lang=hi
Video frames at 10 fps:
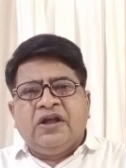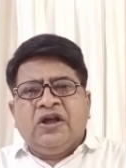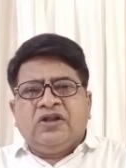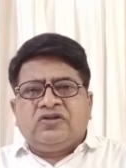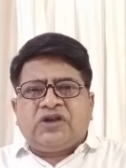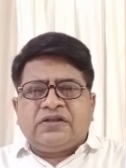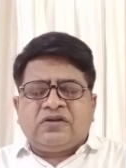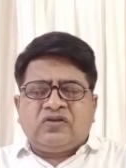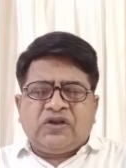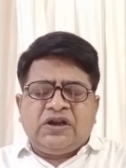तो
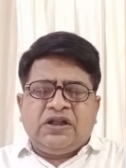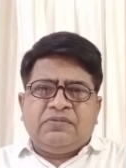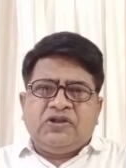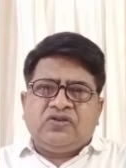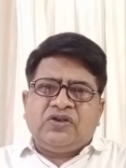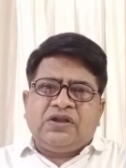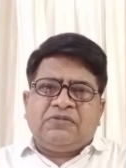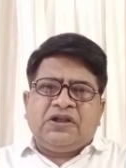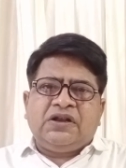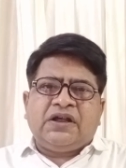छात्रों के लिए भी जो ये
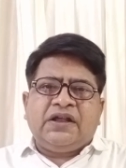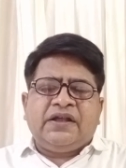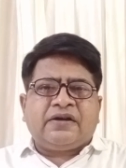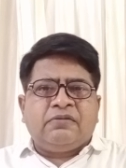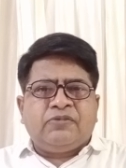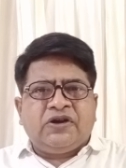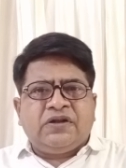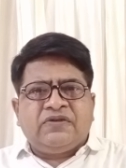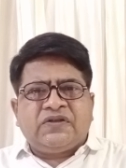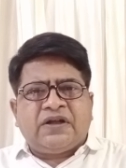महीना है या
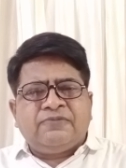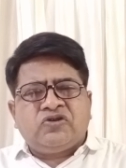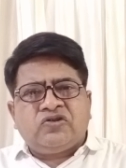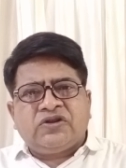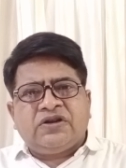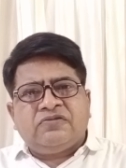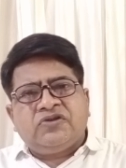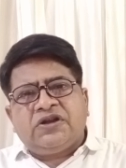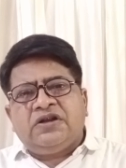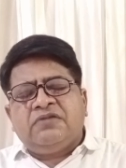कॉम्पिटेटिव एग्जाम जो लोग दे रहे हैं
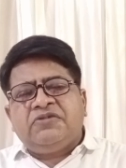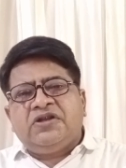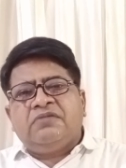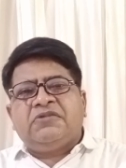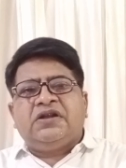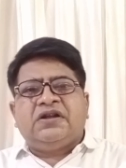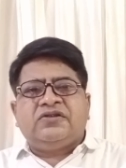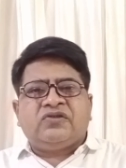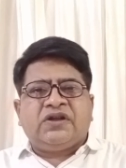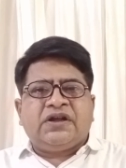उनके लिए भी ये महीना
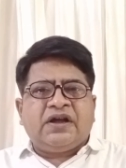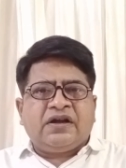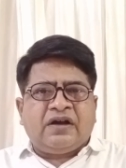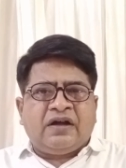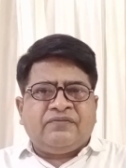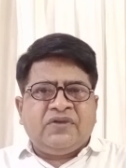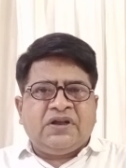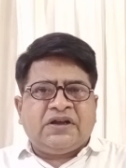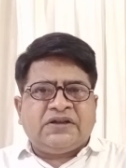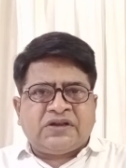जो रहेगा काफ़ी
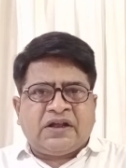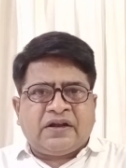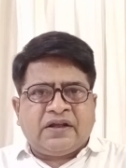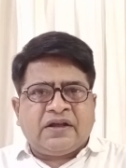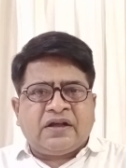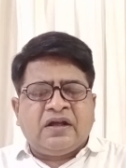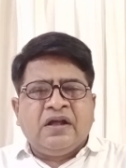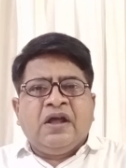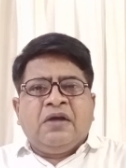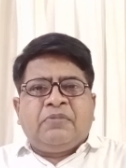अच्छा रहेगा
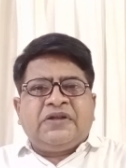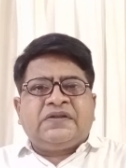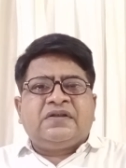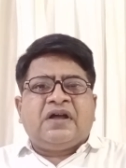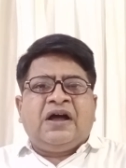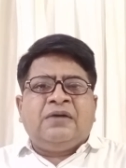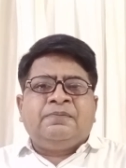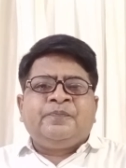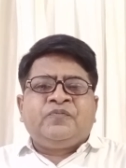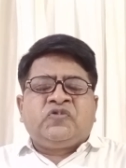बस आप
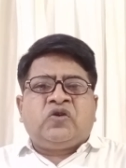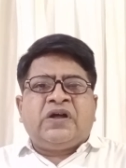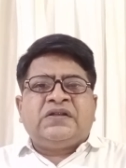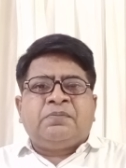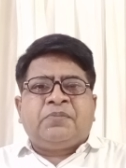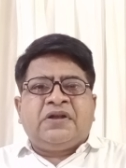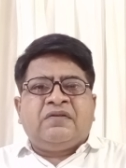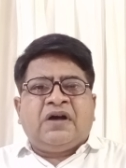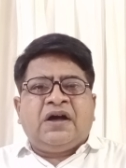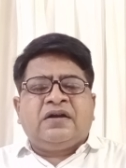थोड़ा सा
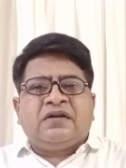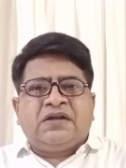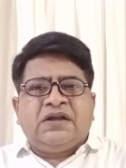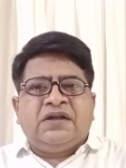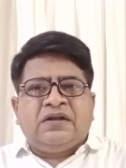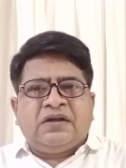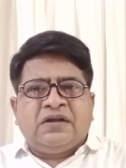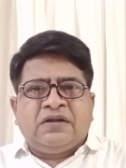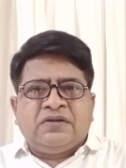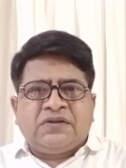परिवार के
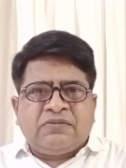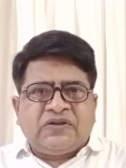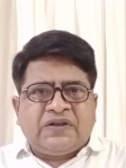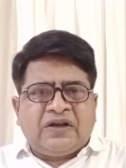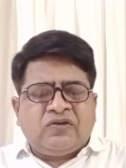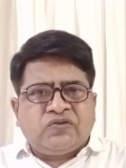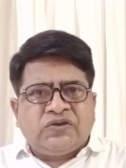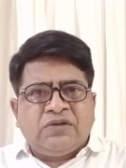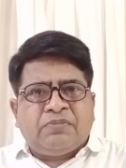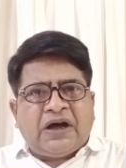समस्याओं
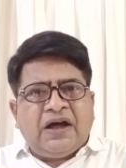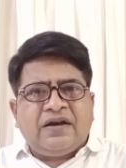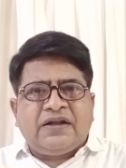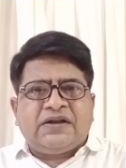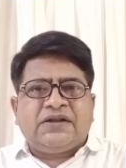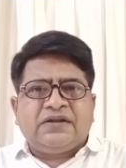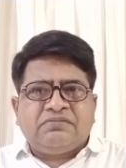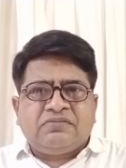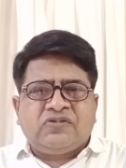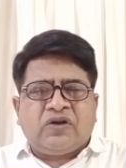से बाहर निकल के
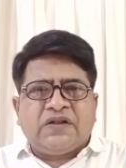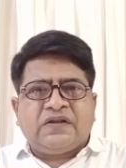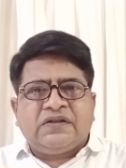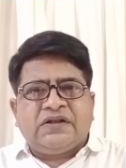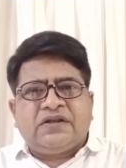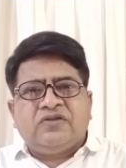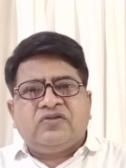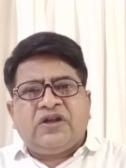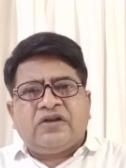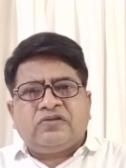थोड़ा सा देखिए
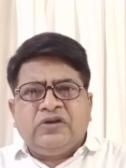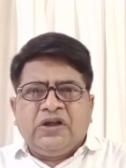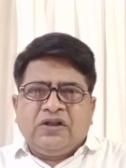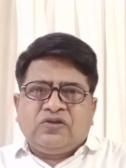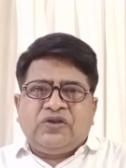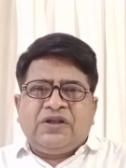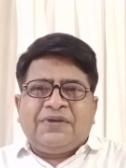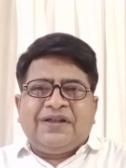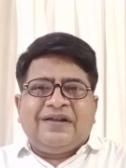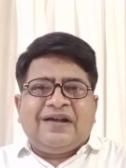दुनिया को तो ये
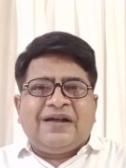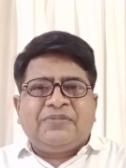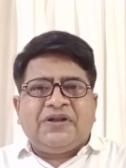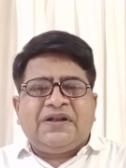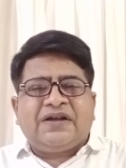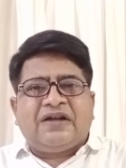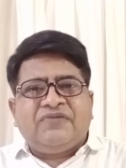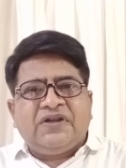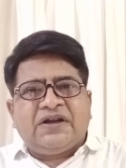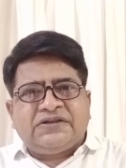महीना आपके लिए
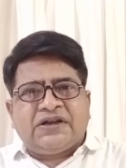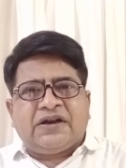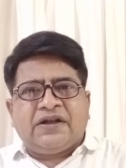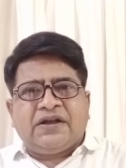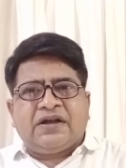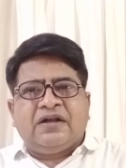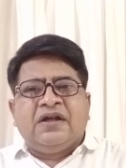काफी अच्छा रहेगा